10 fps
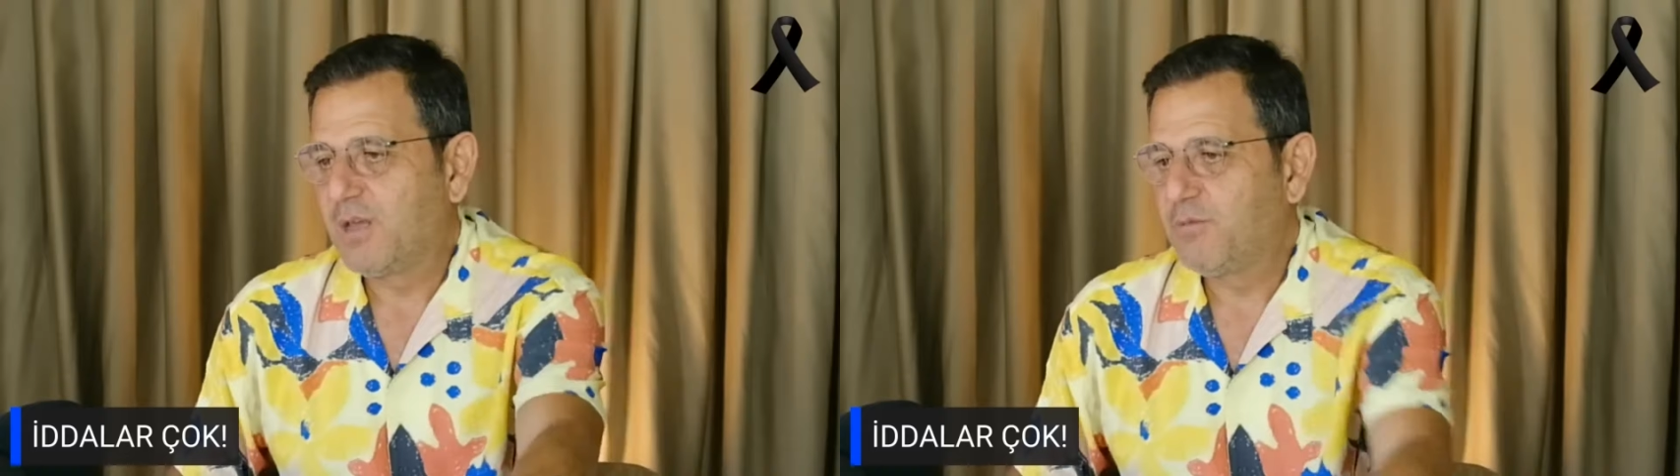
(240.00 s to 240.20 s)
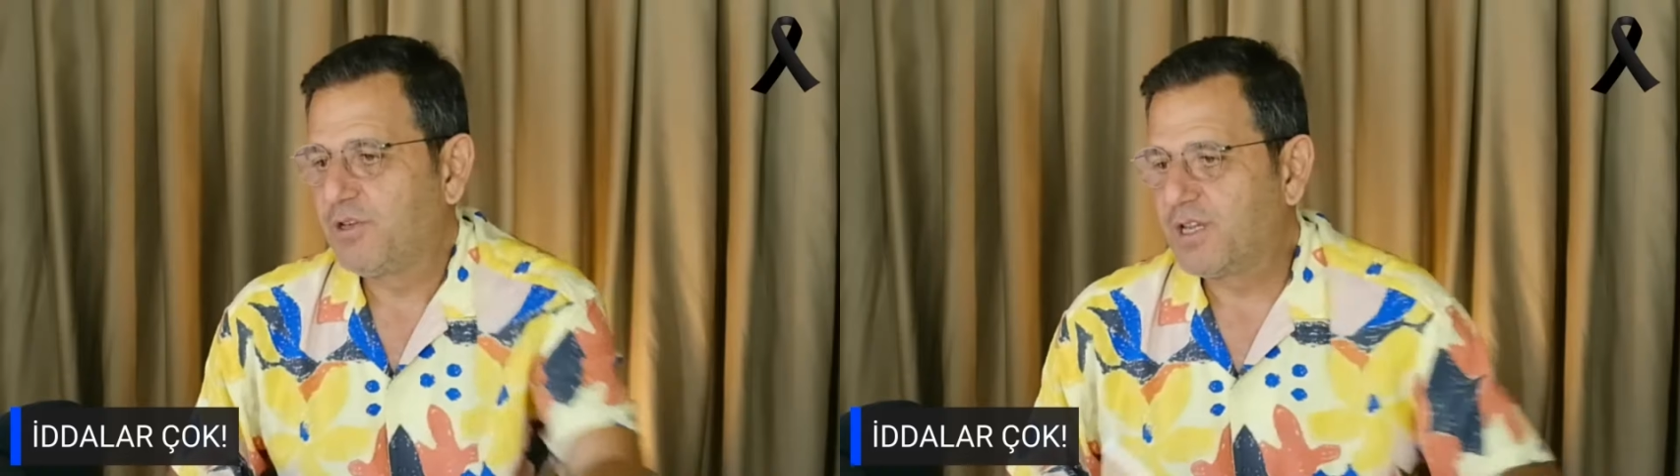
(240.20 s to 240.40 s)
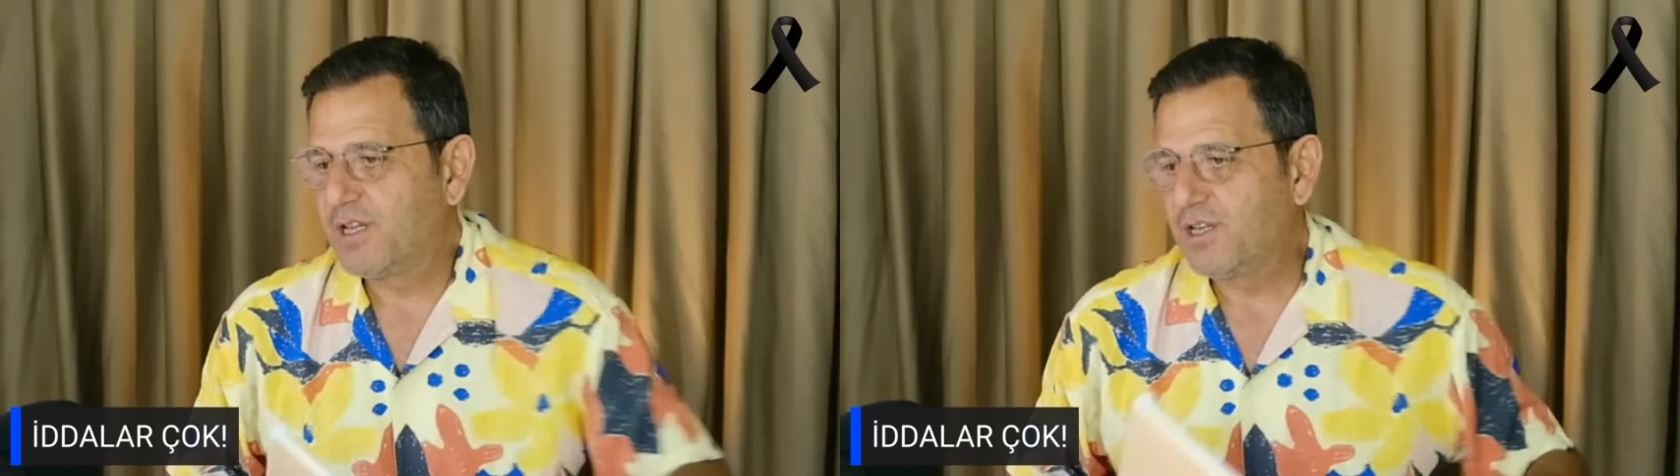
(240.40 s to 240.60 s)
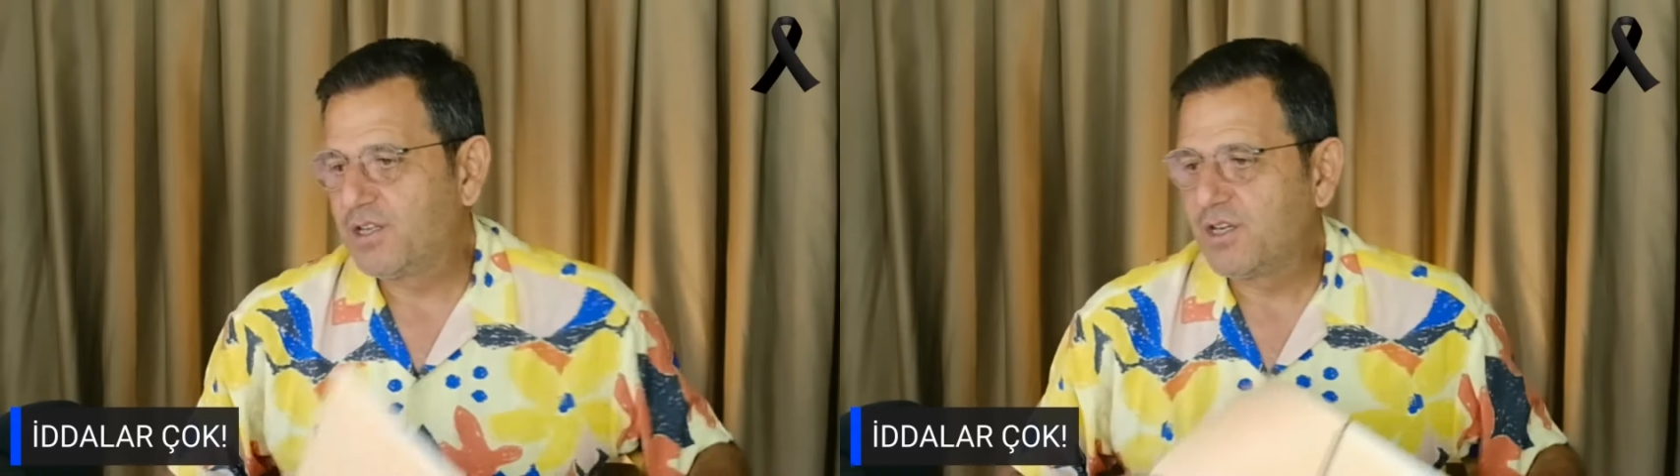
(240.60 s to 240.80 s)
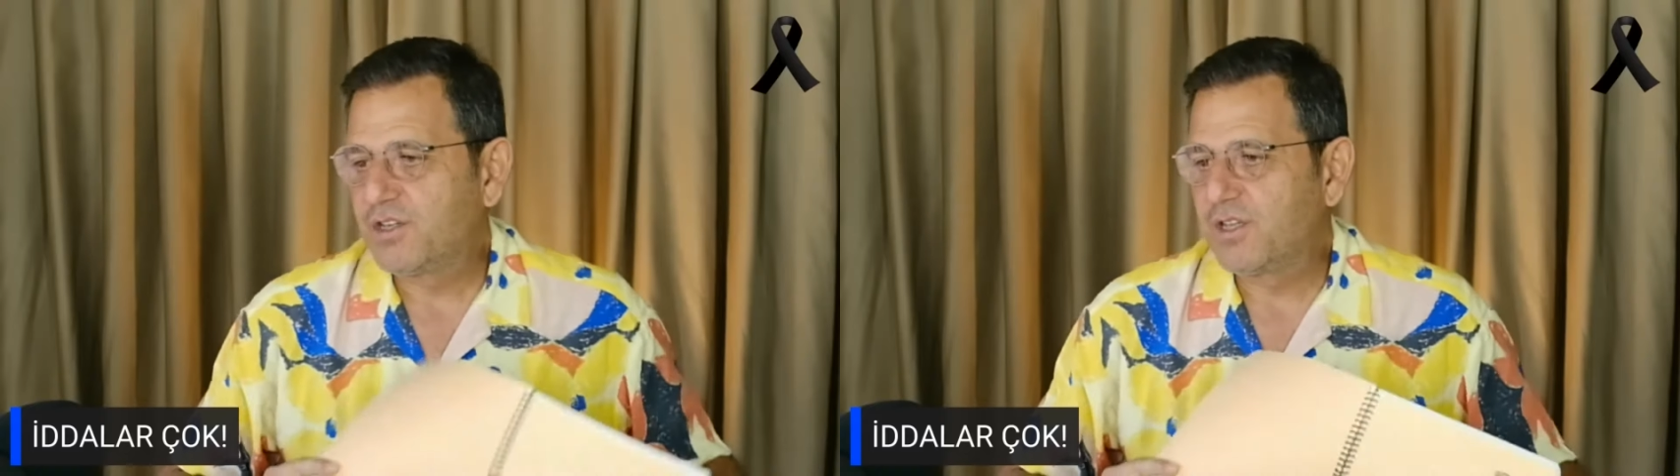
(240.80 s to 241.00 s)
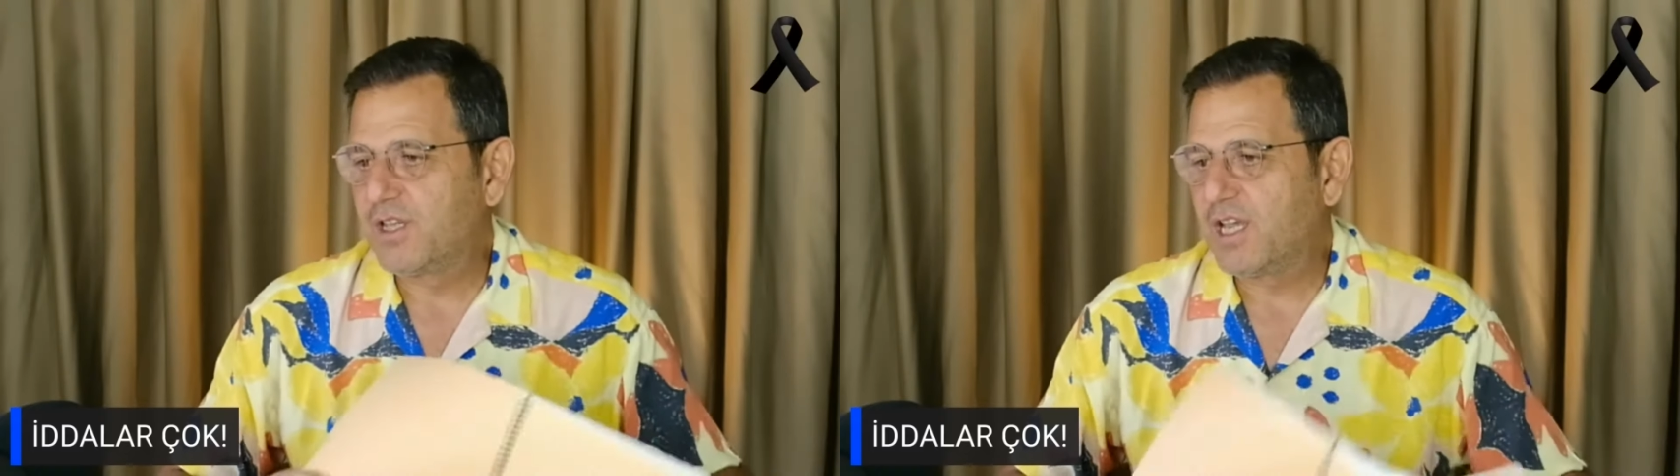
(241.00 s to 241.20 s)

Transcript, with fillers: demiş ki işin içinde